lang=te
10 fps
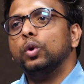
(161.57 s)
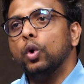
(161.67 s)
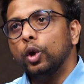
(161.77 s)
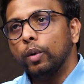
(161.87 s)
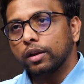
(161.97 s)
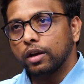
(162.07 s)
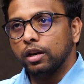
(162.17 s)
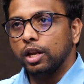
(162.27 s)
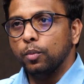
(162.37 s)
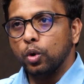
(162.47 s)
కోల్ వర్కర్
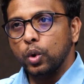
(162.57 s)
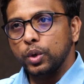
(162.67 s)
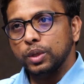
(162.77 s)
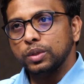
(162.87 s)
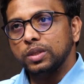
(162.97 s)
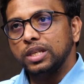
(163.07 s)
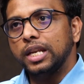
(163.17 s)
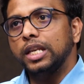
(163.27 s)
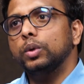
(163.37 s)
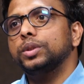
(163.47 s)
నిమోకోనియూసెస్
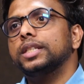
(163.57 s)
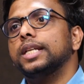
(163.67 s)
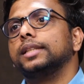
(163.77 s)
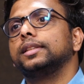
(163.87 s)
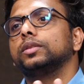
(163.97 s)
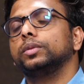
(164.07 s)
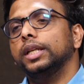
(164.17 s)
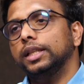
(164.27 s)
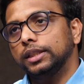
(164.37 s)
ఇవన్నీ వచ్చే ఛాన్సెస్ ఉండే